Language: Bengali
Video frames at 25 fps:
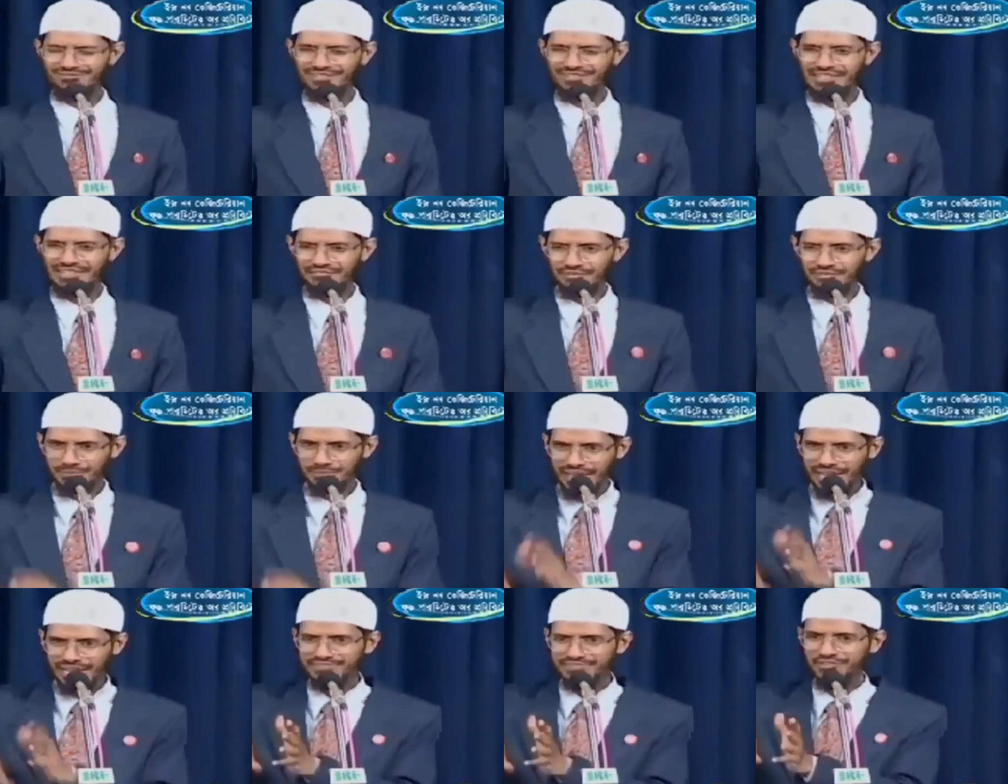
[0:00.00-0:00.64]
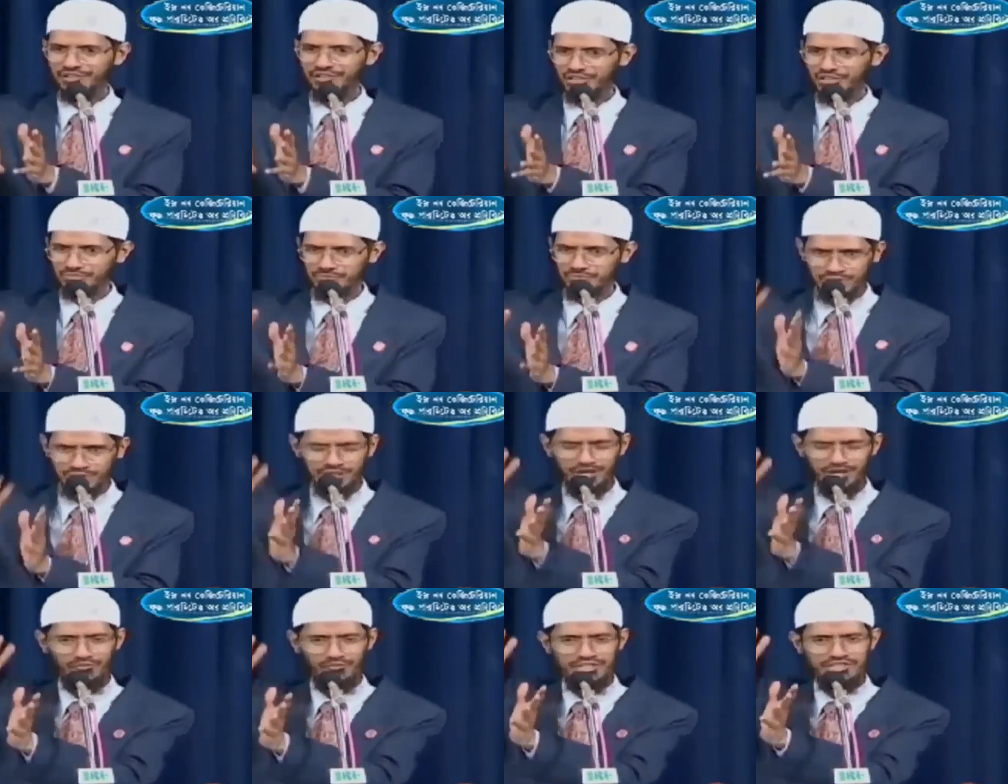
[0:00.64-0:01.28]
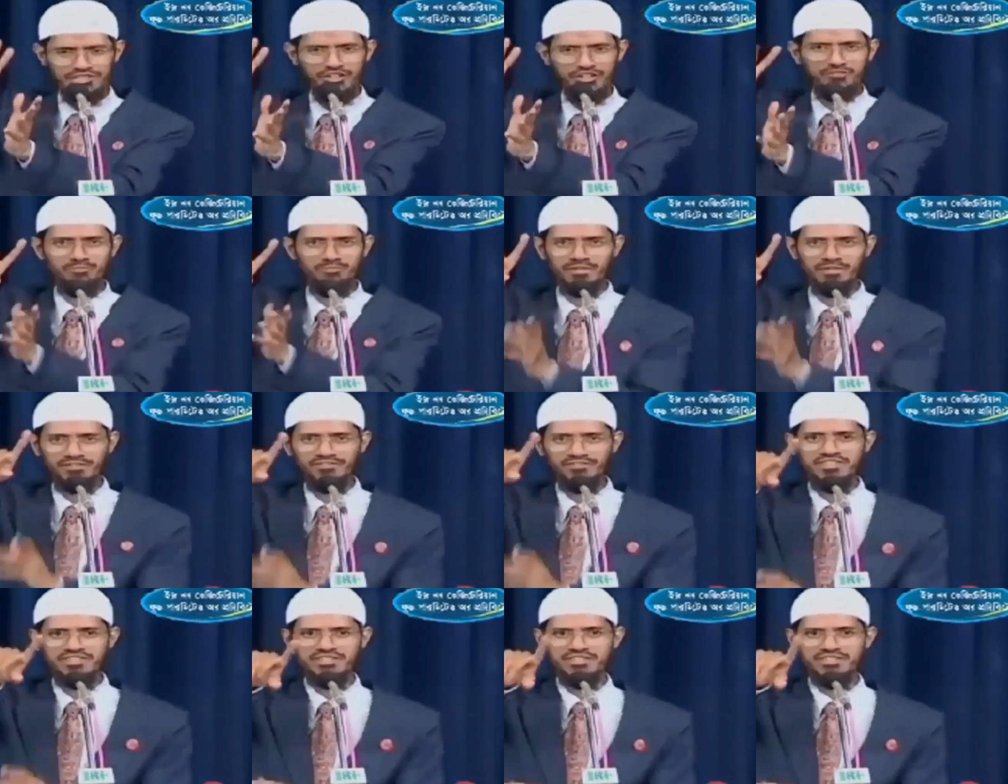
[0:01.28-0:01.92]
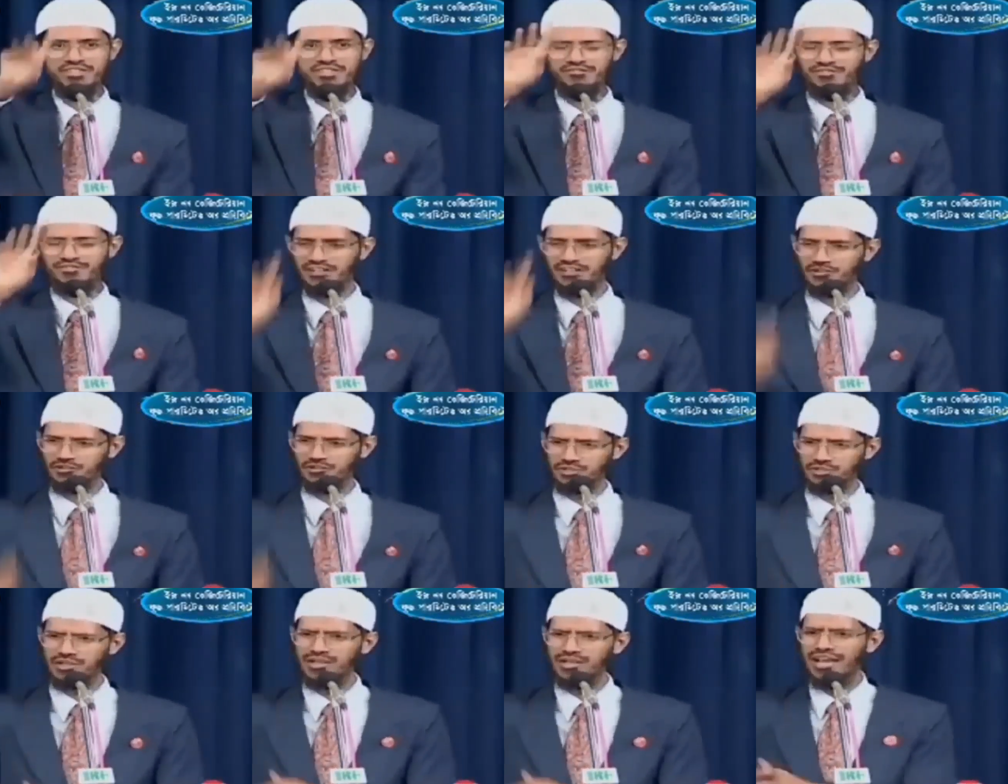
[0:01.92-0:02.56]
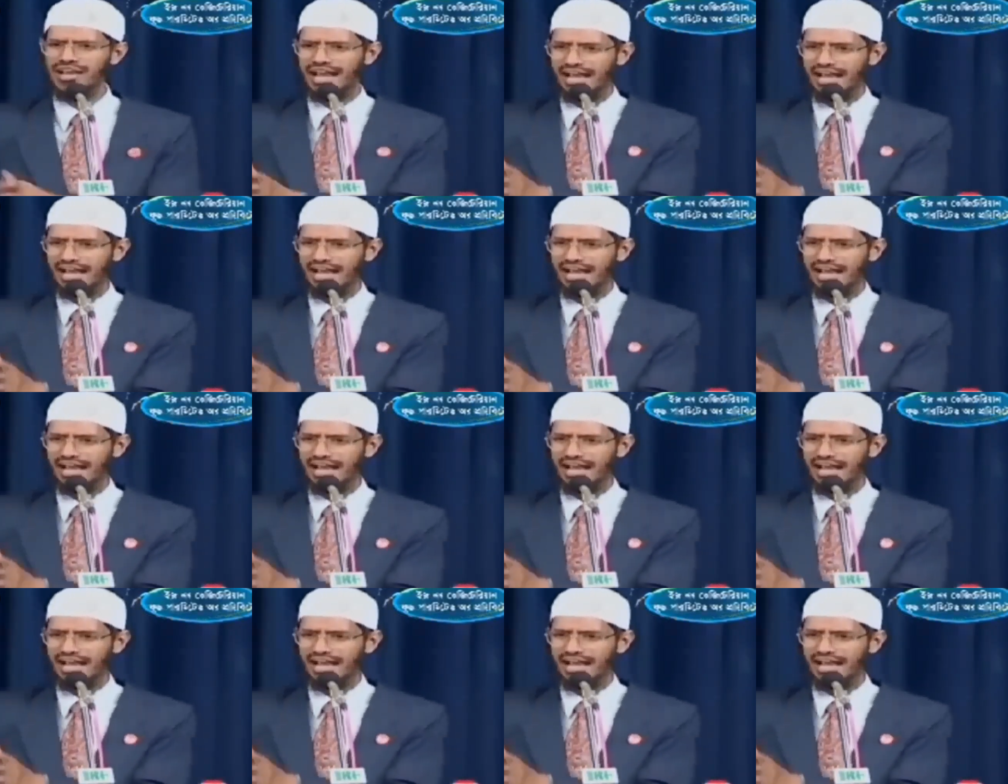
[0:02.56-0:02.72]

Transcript: হোক সেটা ক্যান্সার হসপিটাল বা উনার বলা হসপিটালটা